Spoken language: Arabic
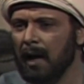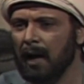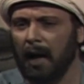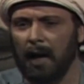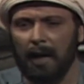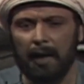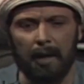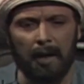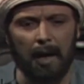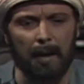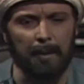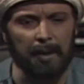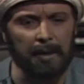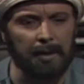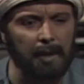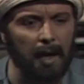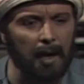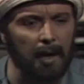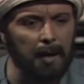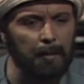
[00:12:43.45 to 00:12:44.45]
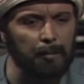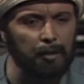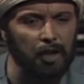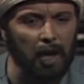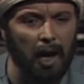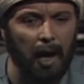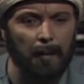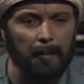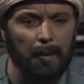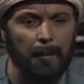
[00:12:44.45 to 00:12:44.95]
كأننا بنسلم
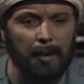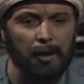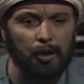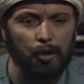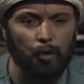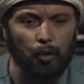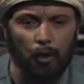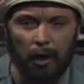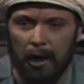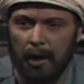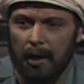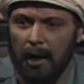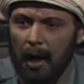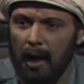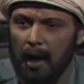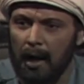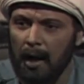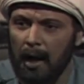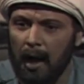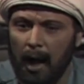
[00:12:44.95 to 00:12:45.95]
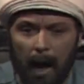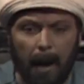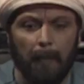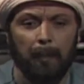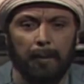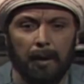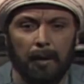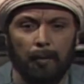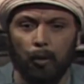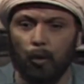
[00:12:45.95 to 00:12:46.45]
شعب مسؤولية
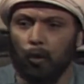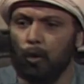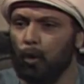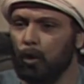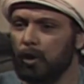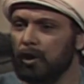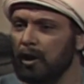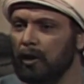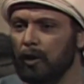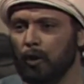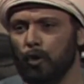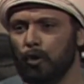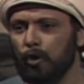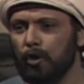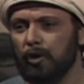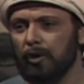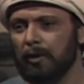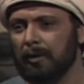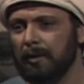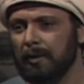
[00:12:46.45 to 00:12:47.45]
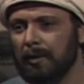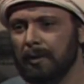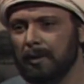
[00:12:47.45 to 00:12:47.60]
قبل بلوغ سن الرشد